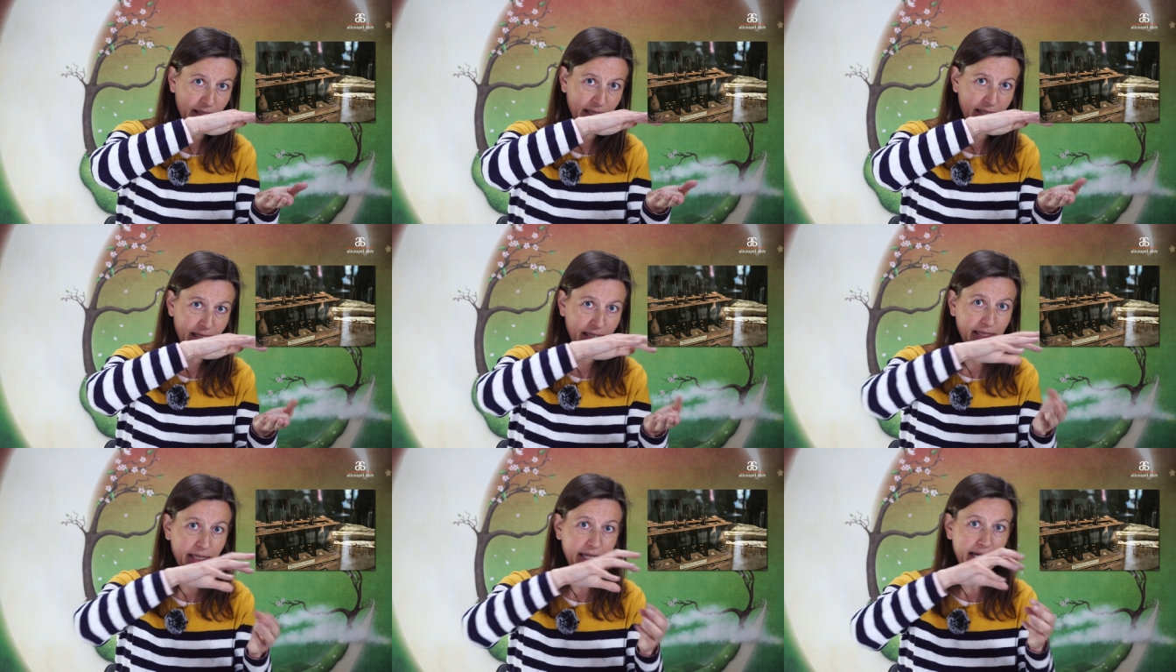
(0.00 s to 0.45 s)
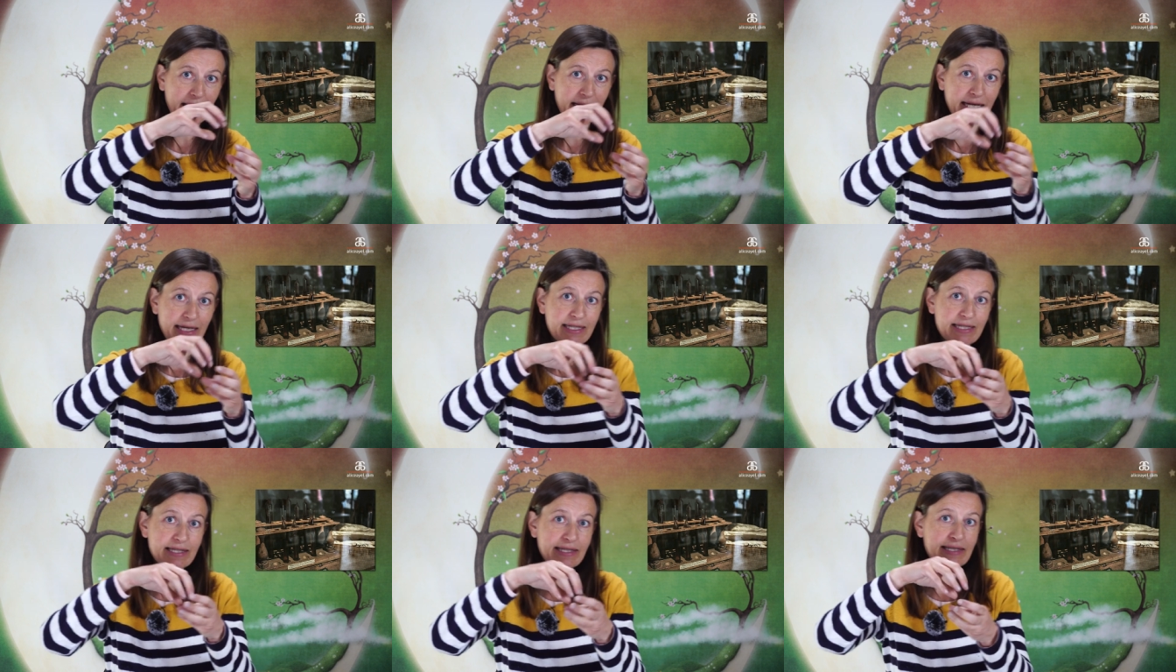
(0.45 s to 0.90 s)
et il a
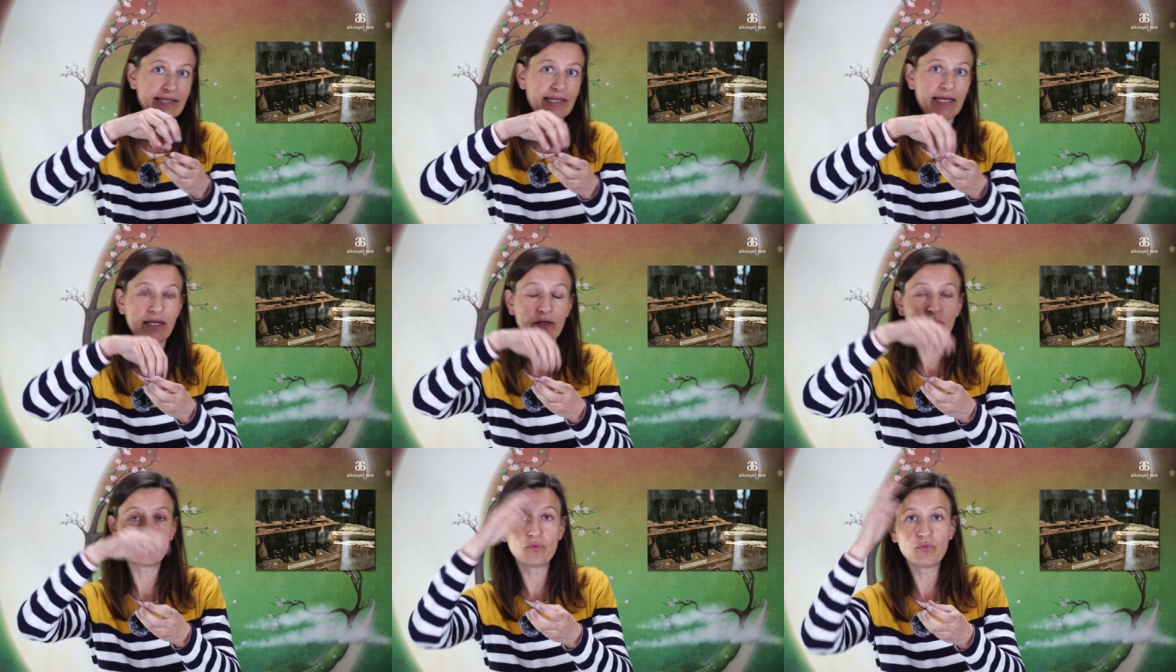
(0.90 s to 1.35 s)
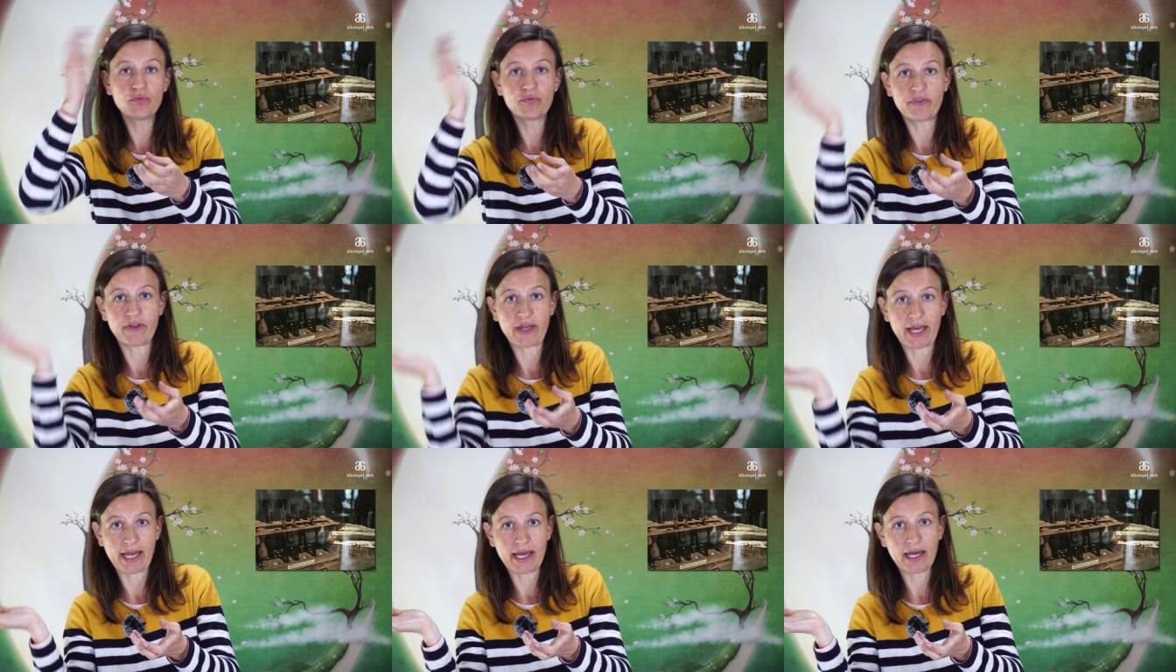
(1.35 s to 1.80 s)
laissé
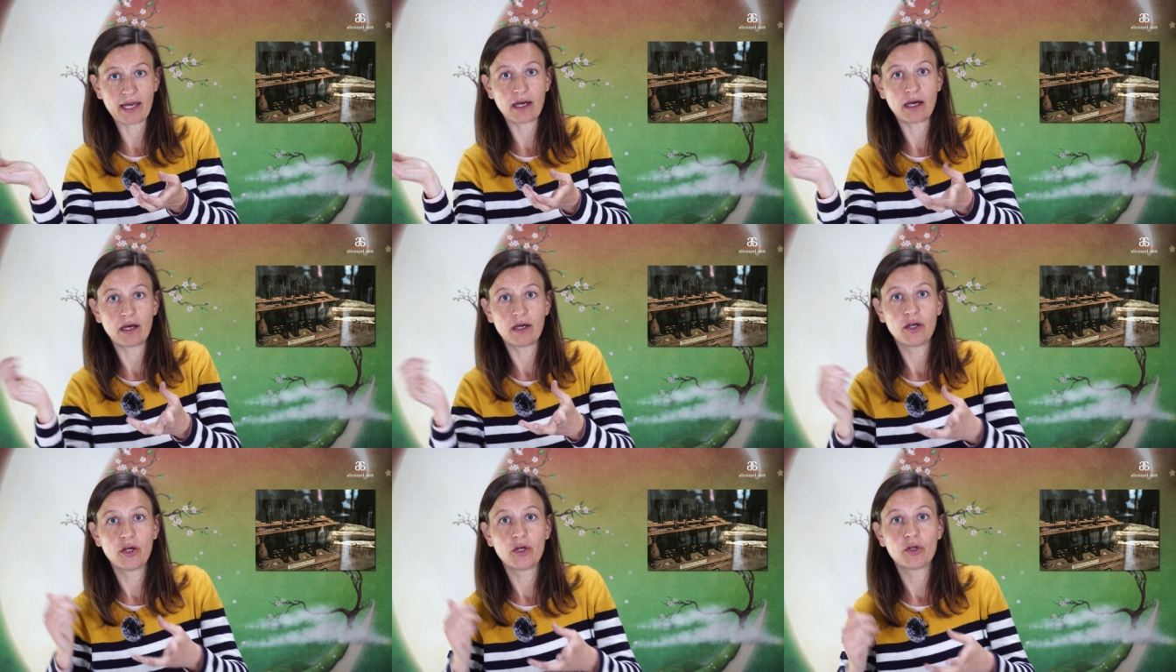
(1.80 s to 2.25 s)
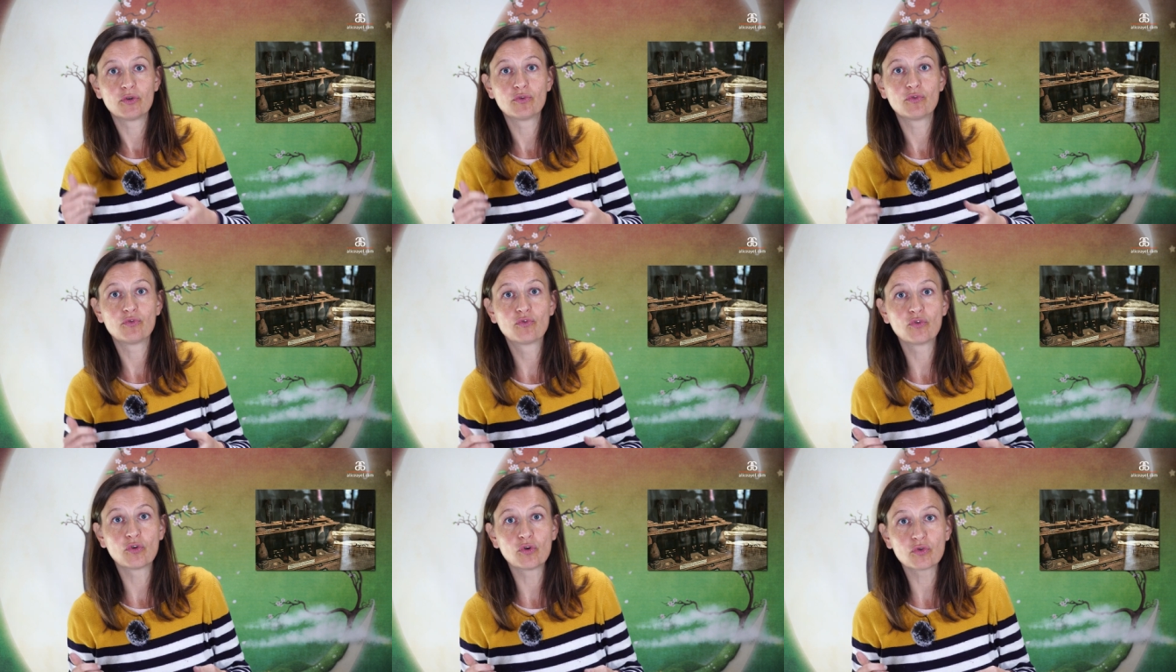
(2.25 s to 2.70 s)
ouverts
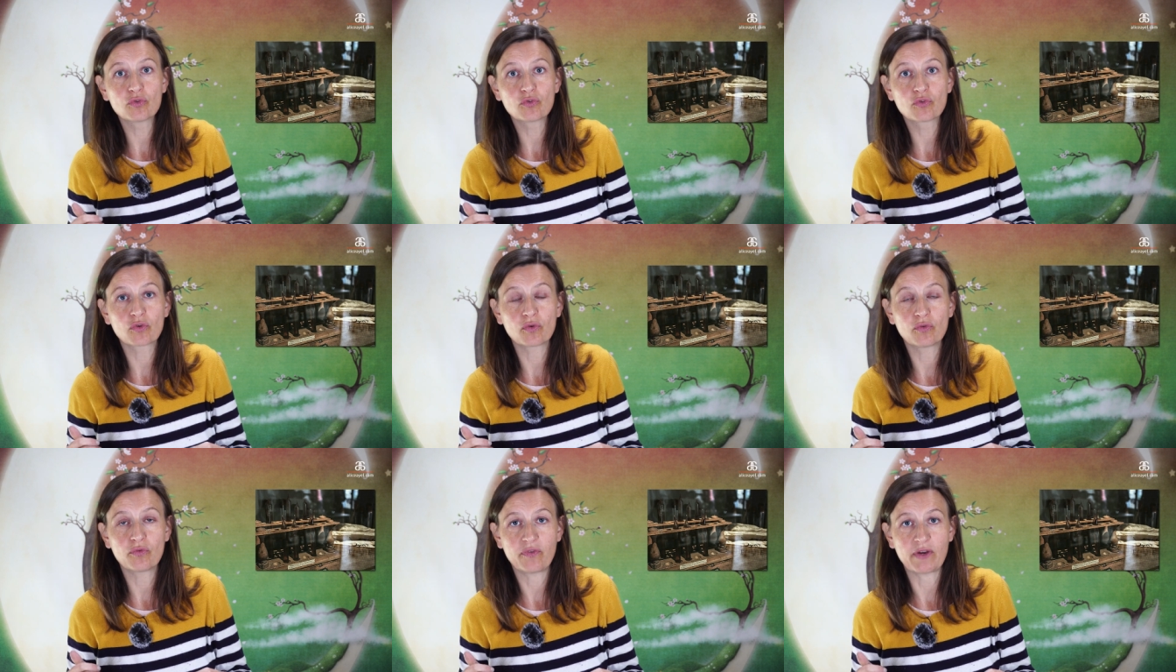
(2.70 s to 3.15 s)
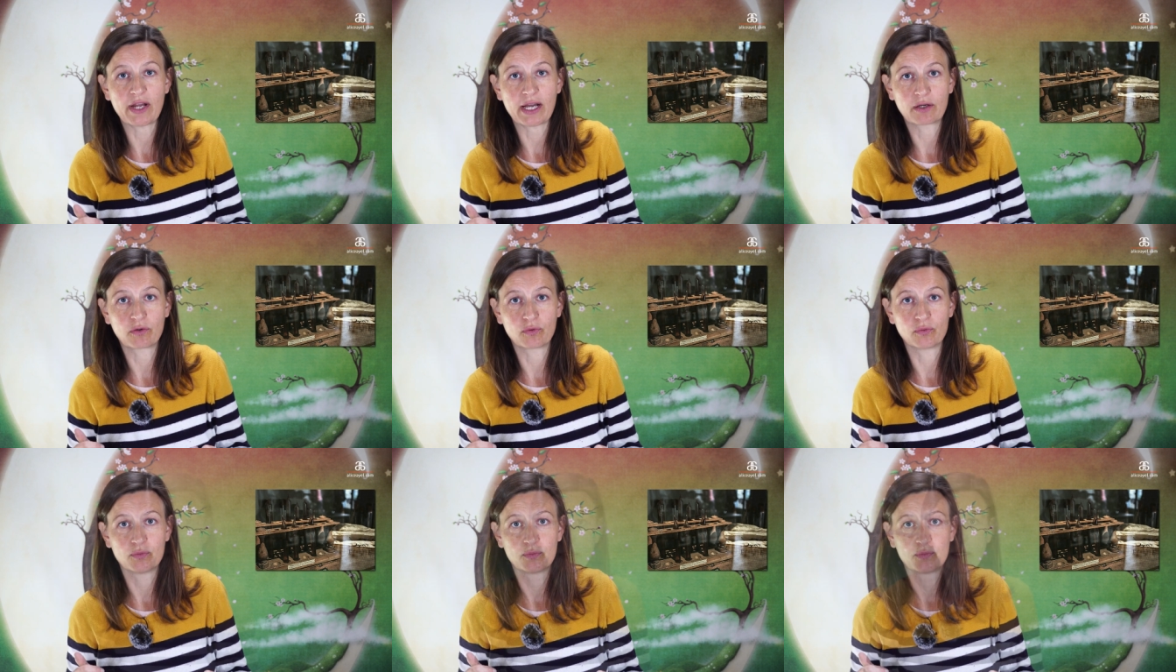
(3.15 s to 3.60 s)
d'autres
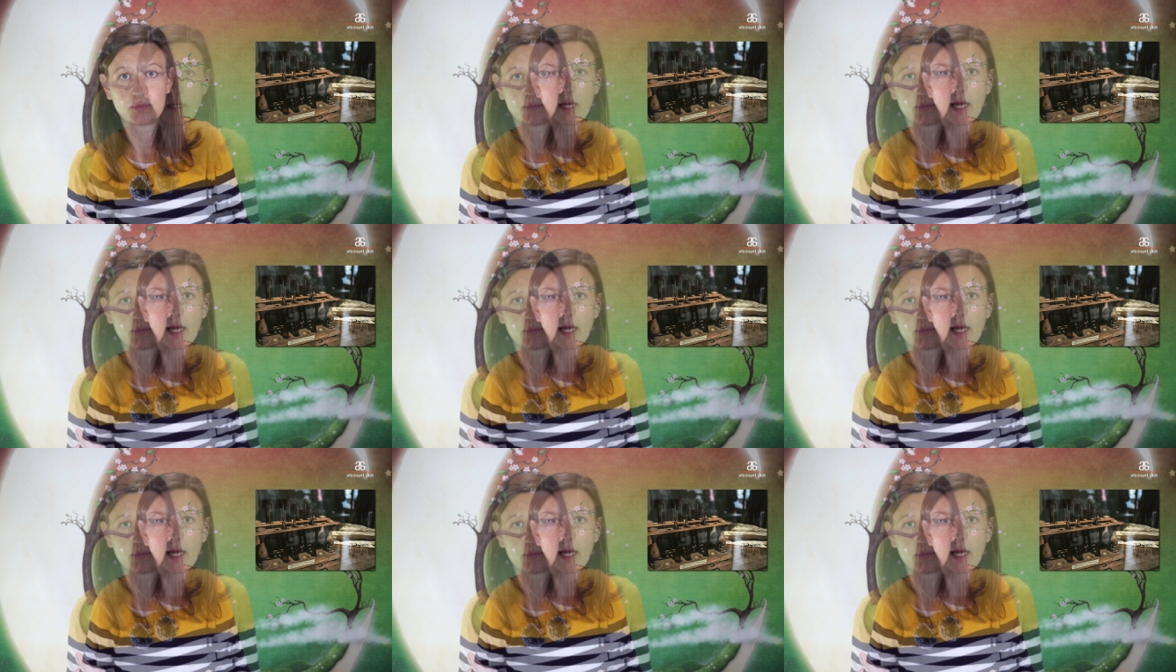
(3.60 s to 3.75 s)
flacons.